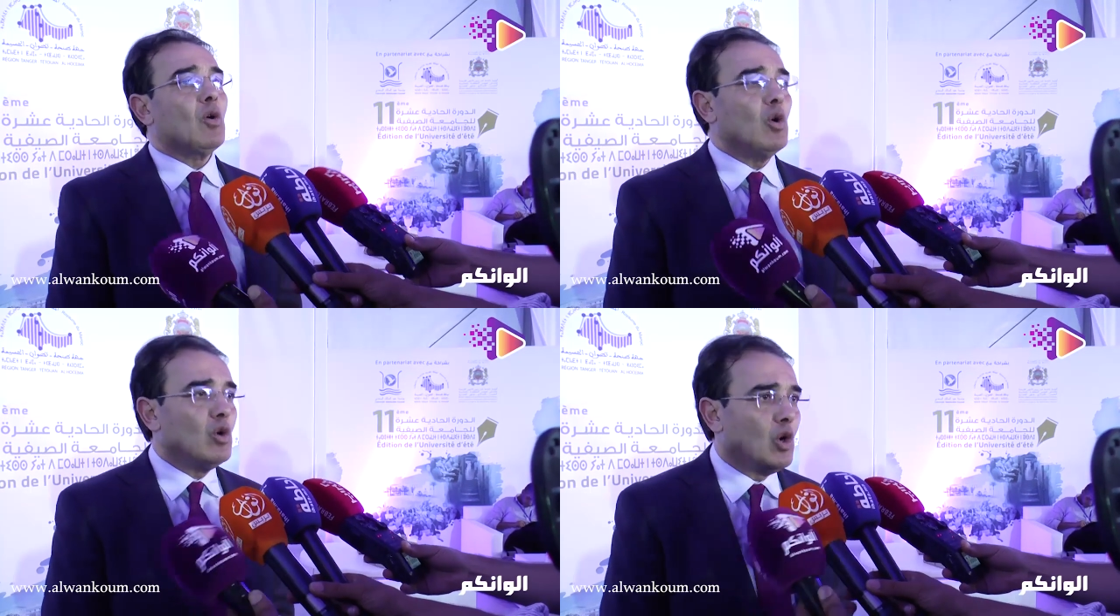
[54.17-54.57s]

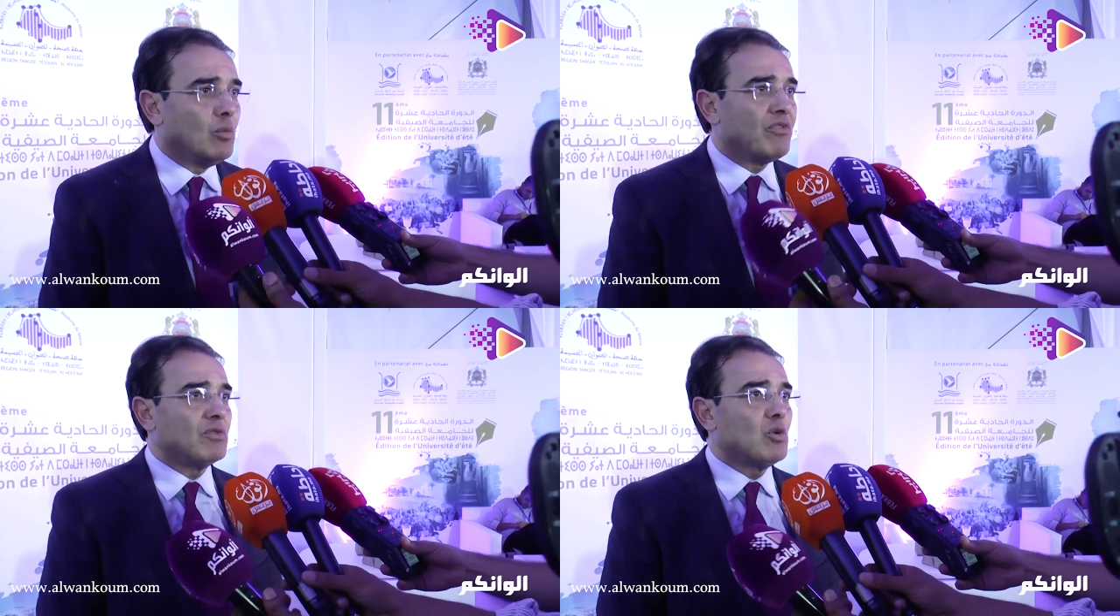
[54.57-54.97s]

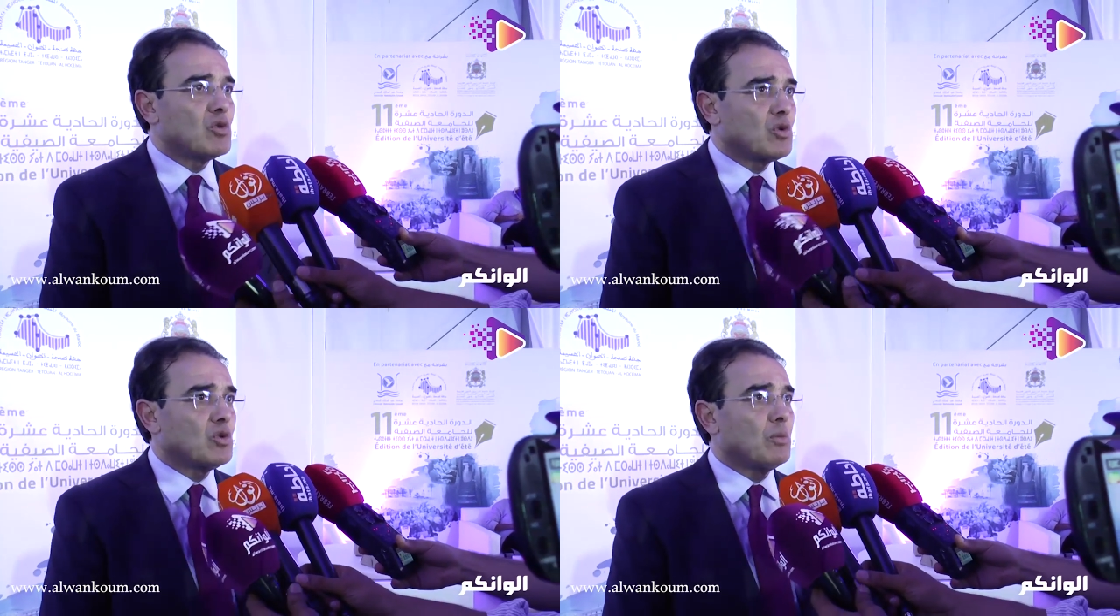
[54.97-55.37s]
كلهم فضوا
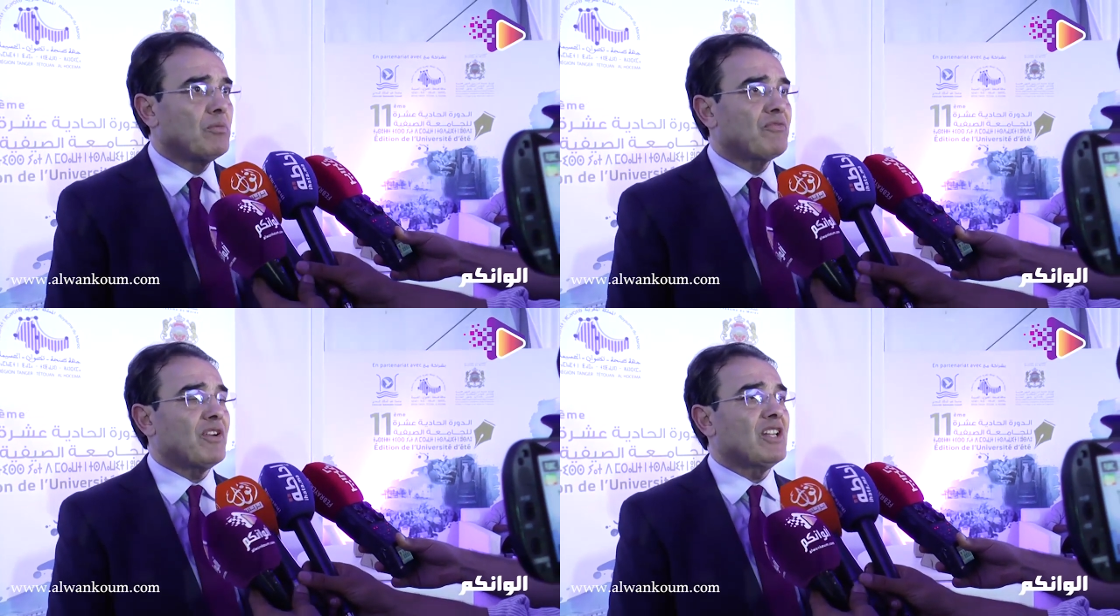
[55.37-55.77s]
وجودهم
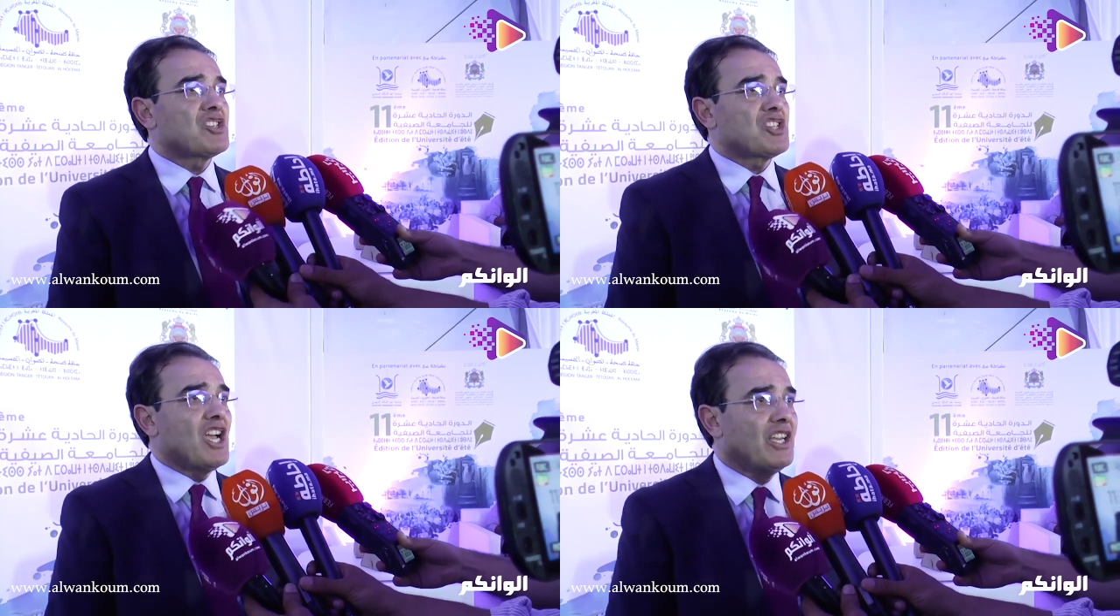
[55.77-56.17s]
بفضل
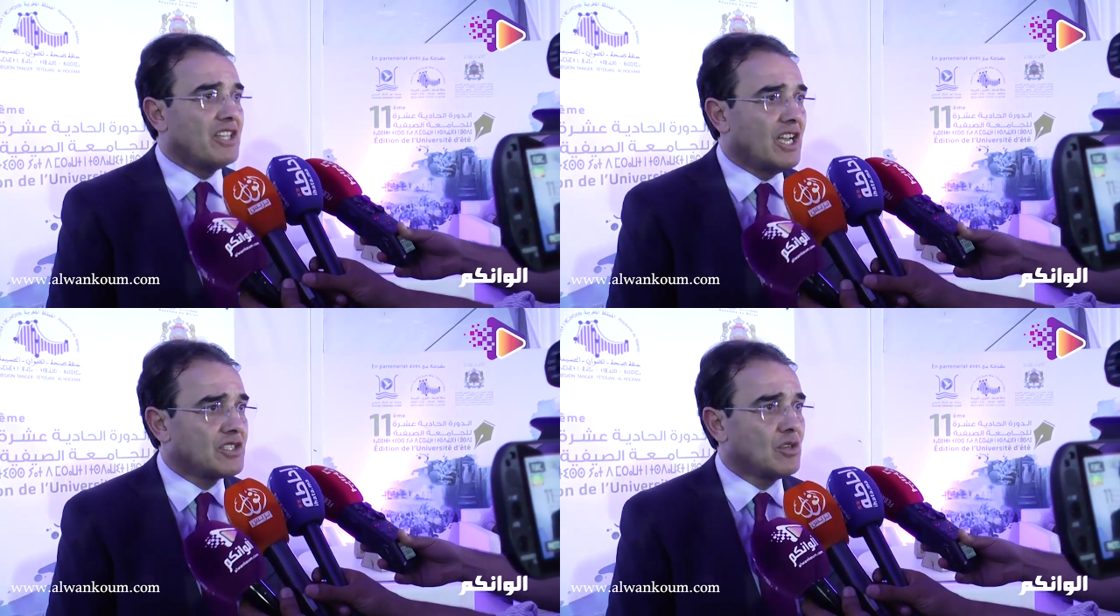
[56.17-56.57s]

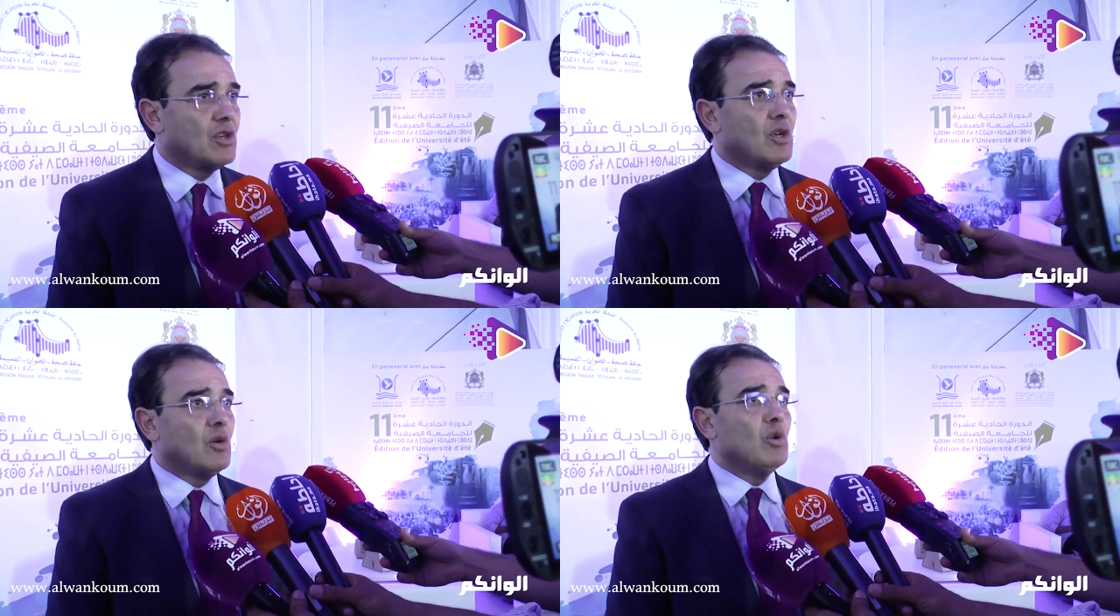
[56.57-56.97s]
الاجتهادات
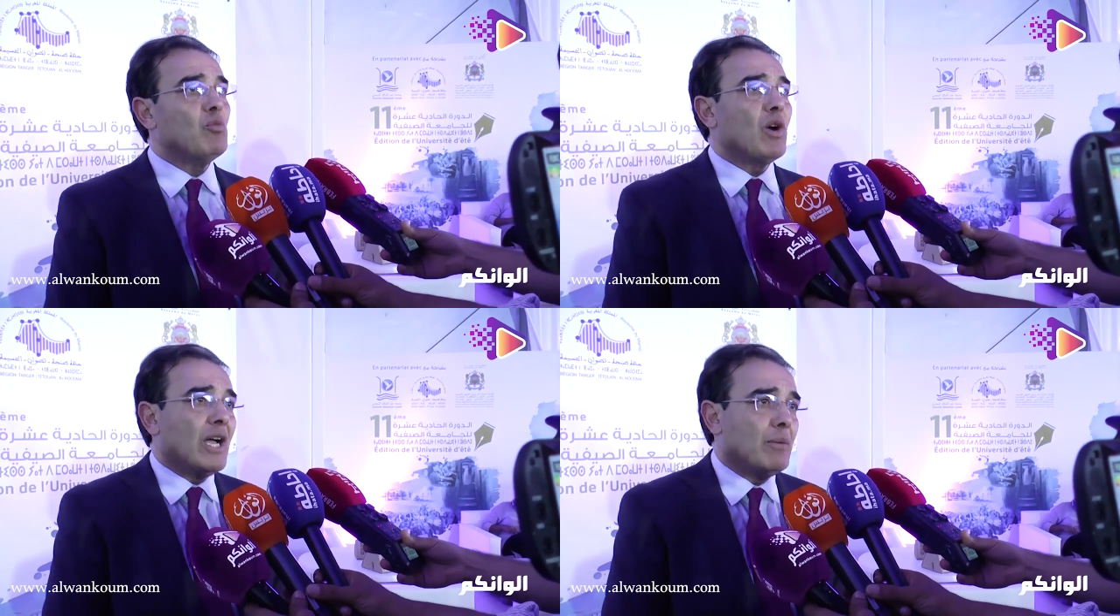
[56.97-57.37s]

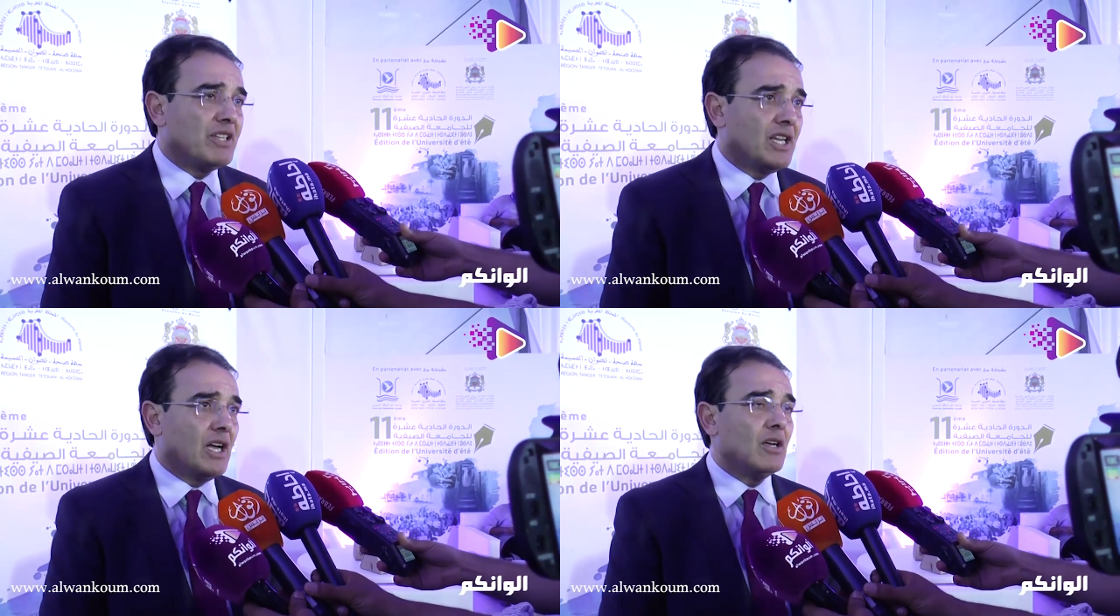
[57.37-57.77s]

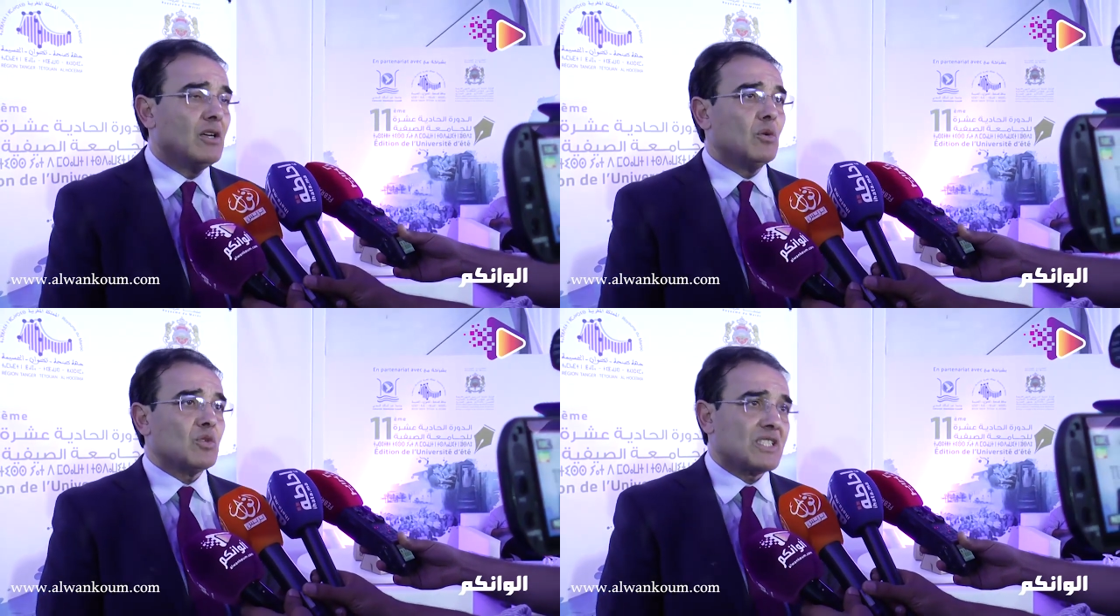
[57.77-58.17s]
والمكابده
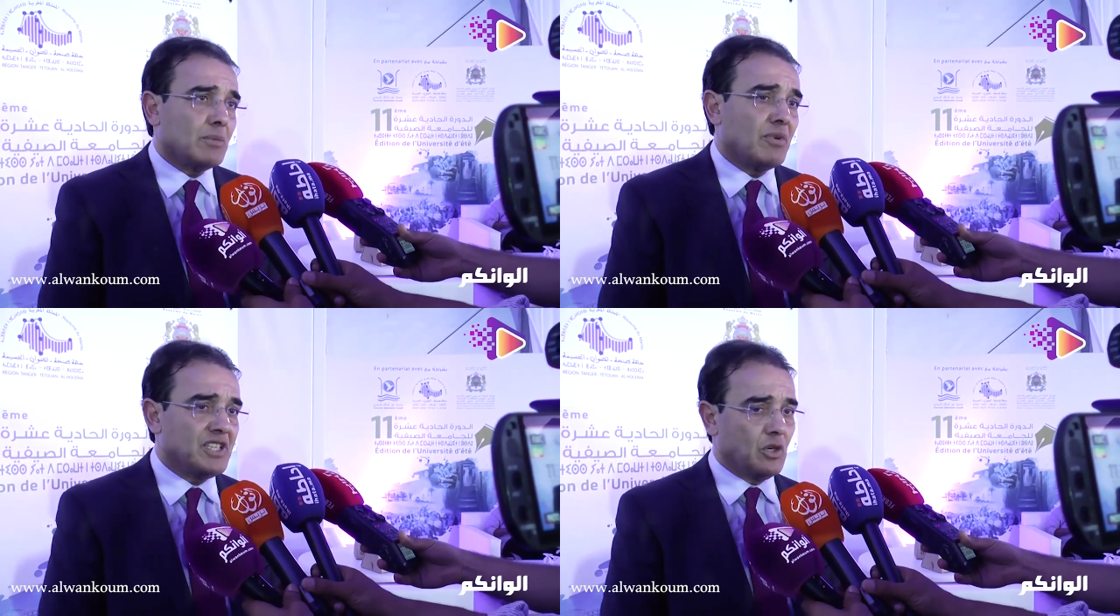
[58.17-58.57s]

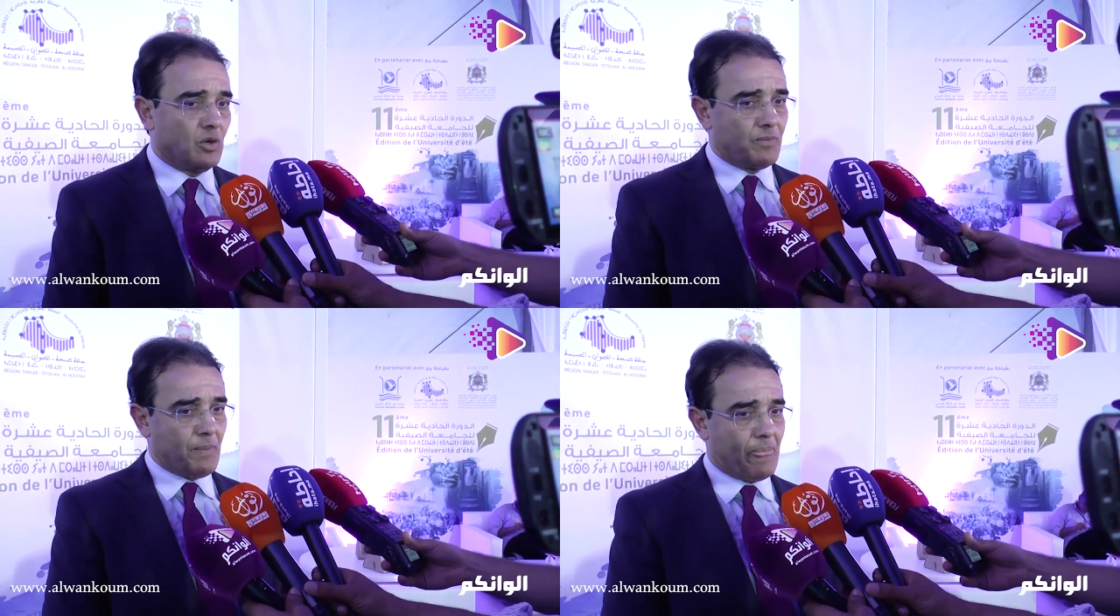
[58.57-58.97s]
والصبر ديالهم